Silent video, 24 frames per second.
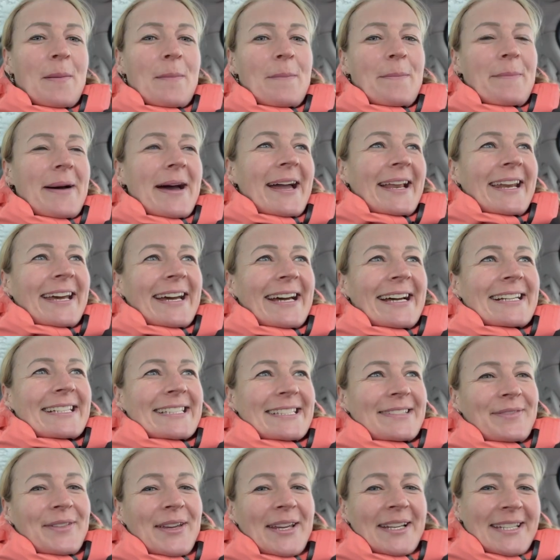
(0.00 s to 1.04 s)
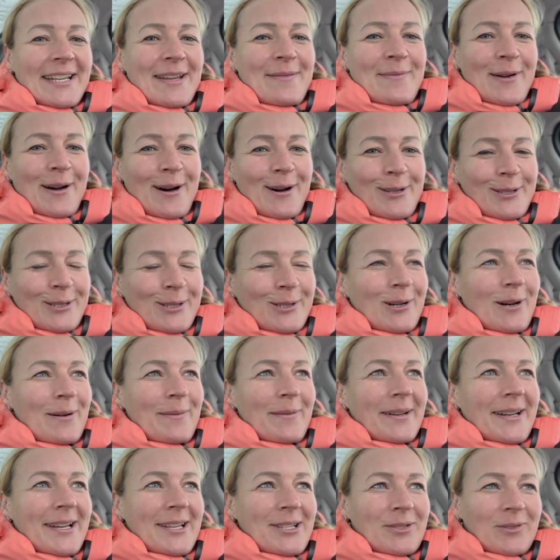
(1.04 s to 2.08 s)
Meine Angst wegen dem
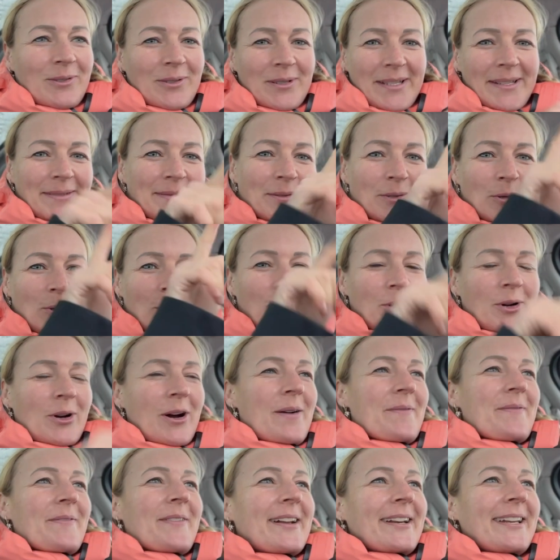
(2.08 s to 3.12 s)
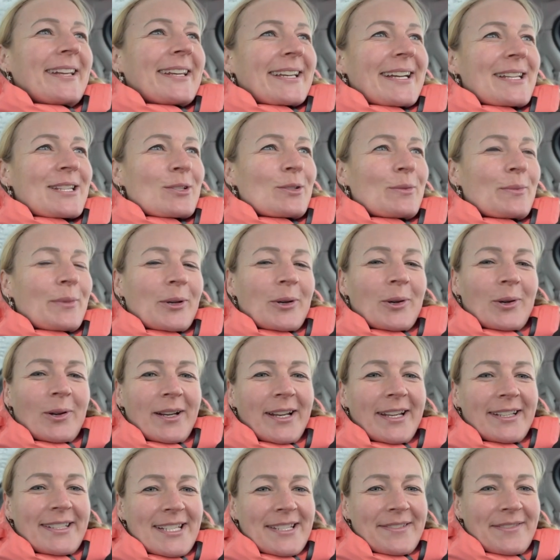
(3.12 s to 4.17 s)
Rauskommen, also dieses Hochkommen, war nicht ganz
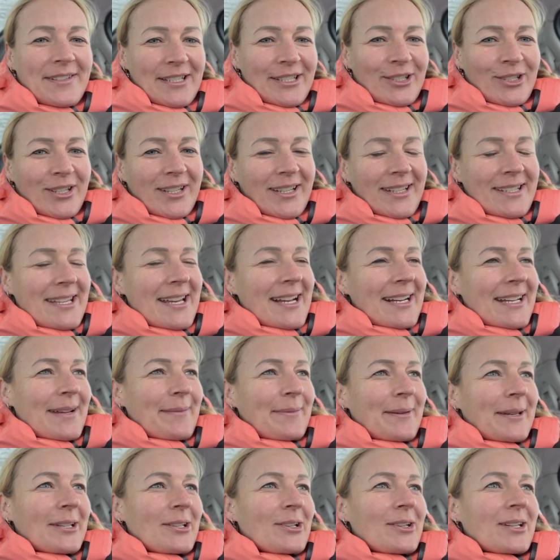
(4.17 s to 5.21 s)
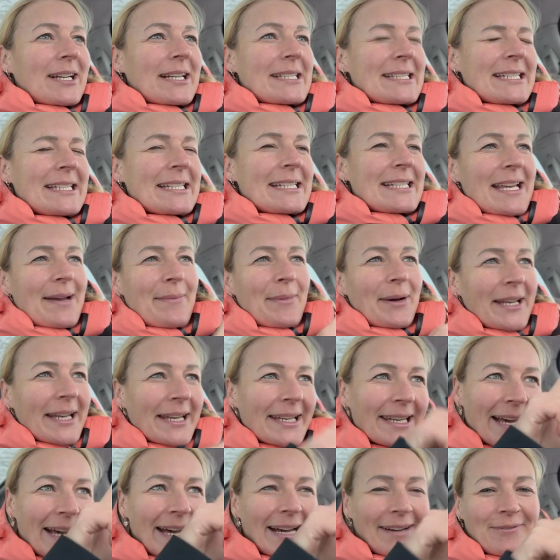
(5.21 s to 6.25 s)
unbegründet. Das, was ich euch gezeigt habe, ging noch ganz easy, aber
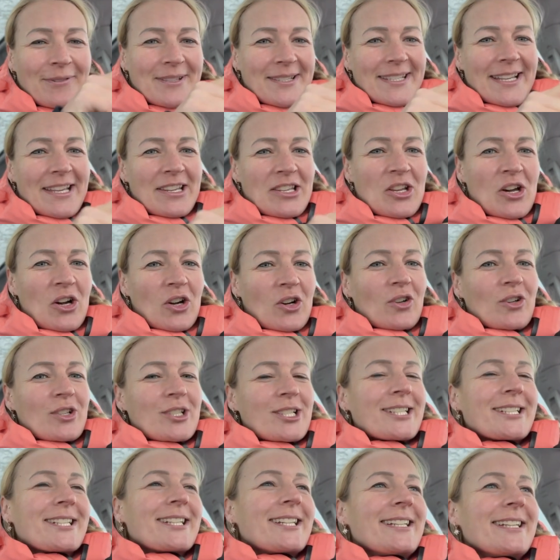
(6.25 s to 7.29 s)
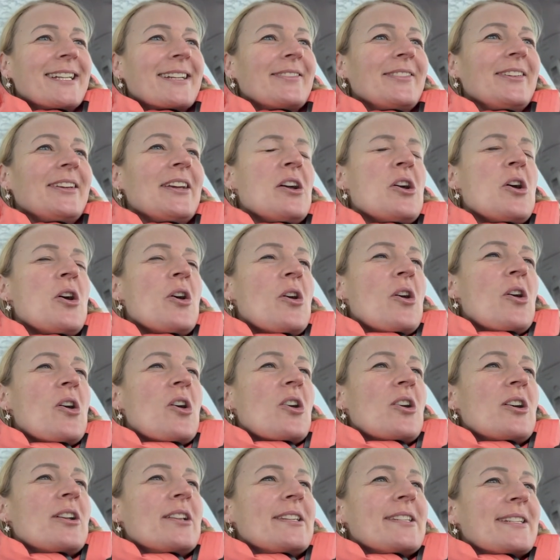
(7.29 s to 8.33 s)
danach wurde es dann noch rutschiger irgendwie
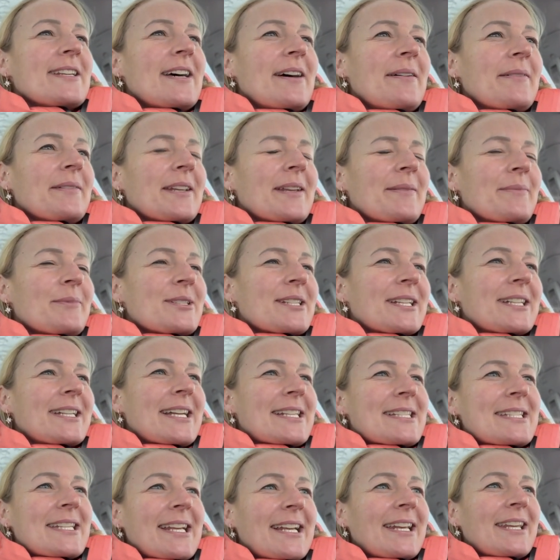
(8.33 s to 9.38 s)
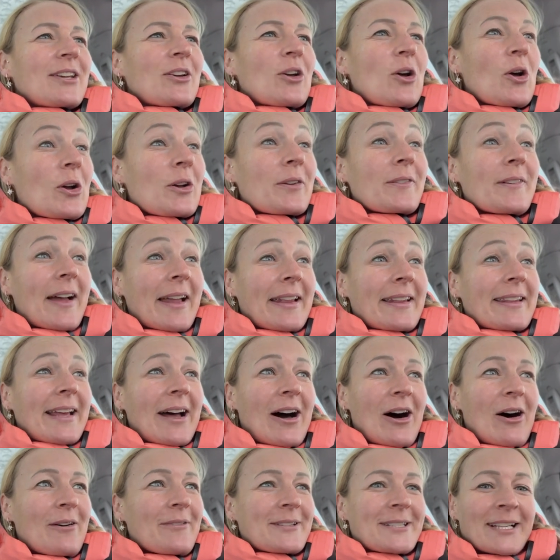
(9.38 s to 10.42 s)
ähm, dann muss ich tatsächlich rückwärts
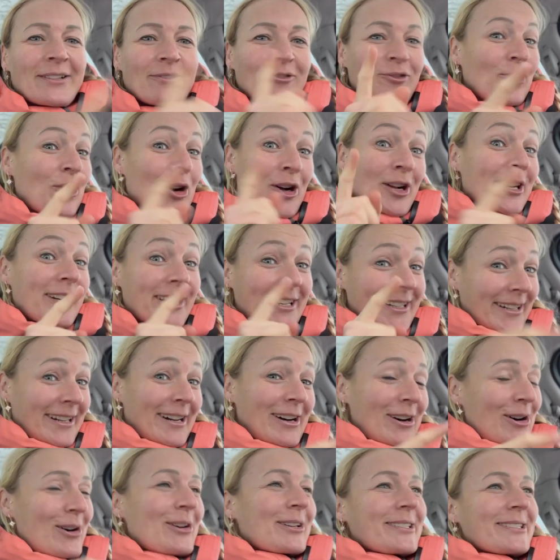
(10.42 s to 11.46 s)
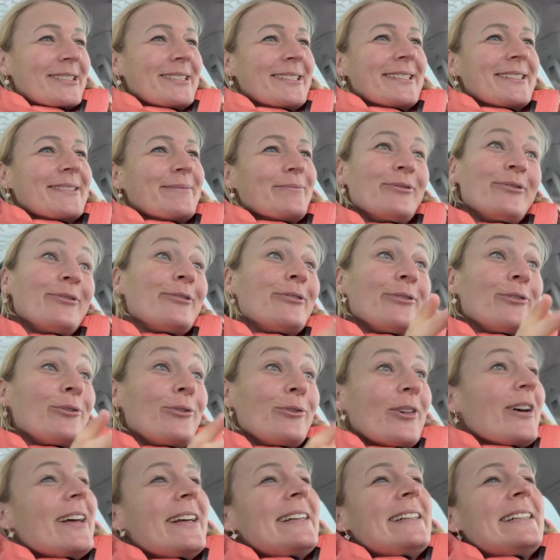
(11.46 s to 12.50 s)
rauchen. Es hat voll geraucht und
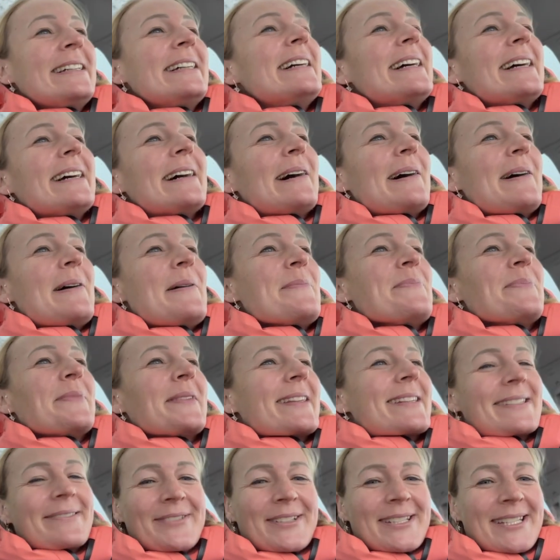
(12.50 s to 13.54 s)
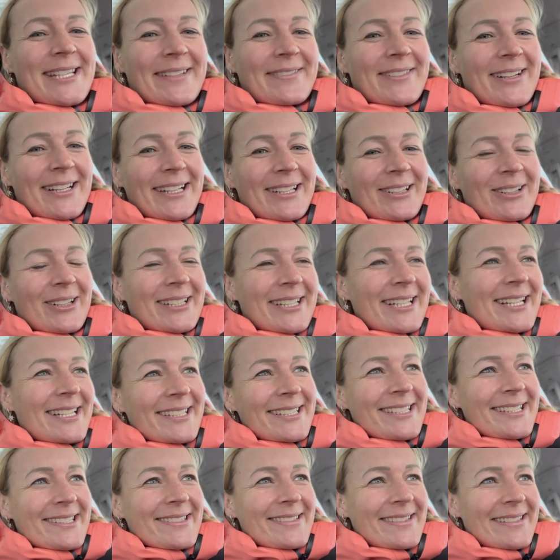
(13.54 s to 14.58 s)
ähm, das ist witzig, weil die Leute einen
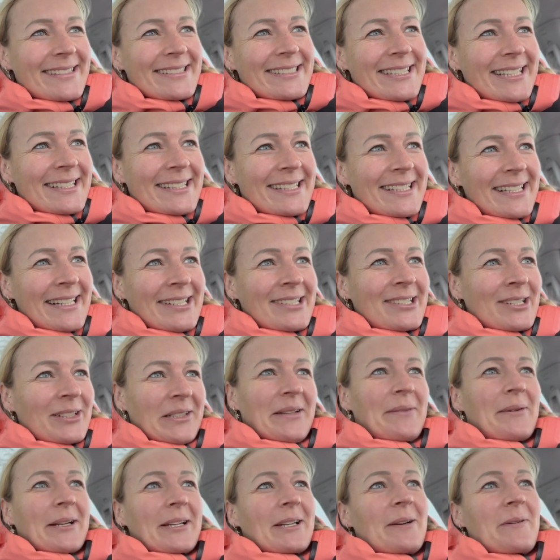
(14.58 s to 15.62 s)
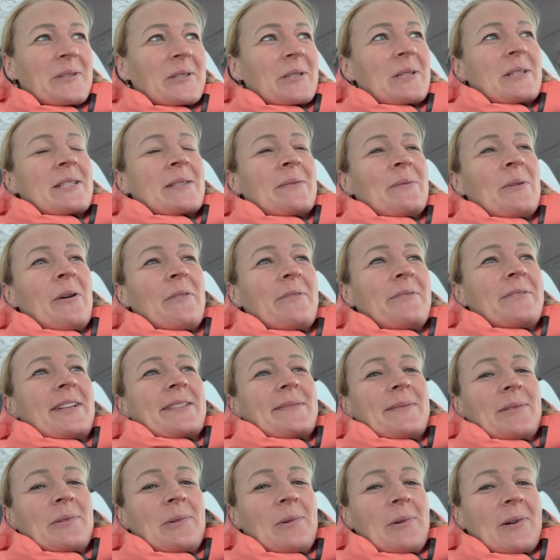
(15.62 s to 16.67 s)
dann so entsetzt anschauen, aber glaube ich, daran zu hoffen, dass
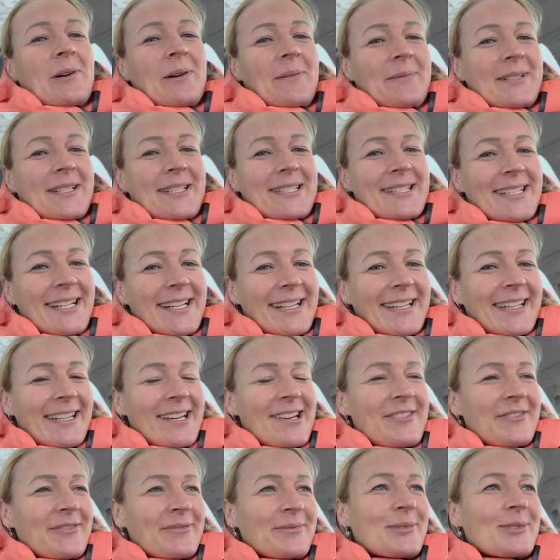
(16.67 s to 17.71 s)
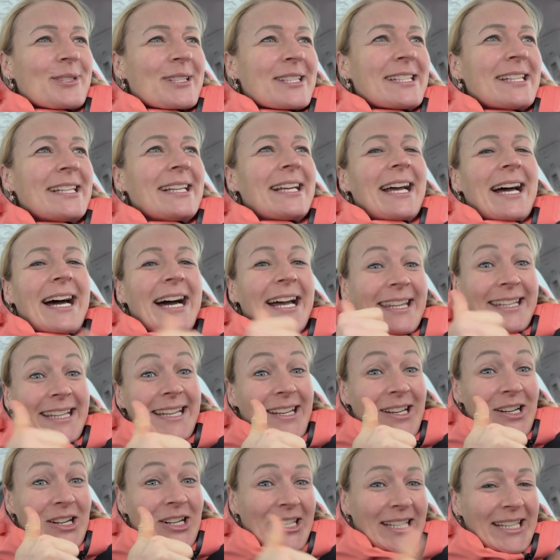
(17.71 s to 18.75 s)
man hochkommt, dass sie ja nicht helfen müssen, hat dann
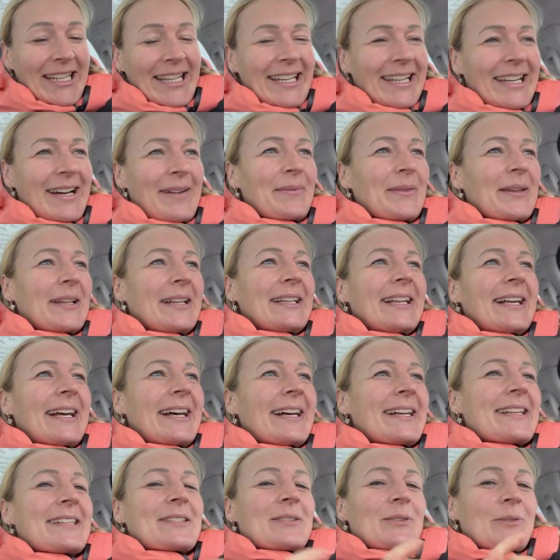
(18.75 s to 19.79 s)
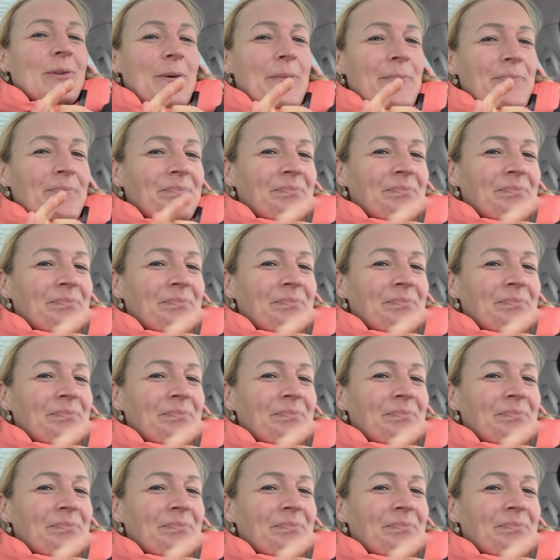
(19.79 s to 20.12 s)
auch geklappt. Also,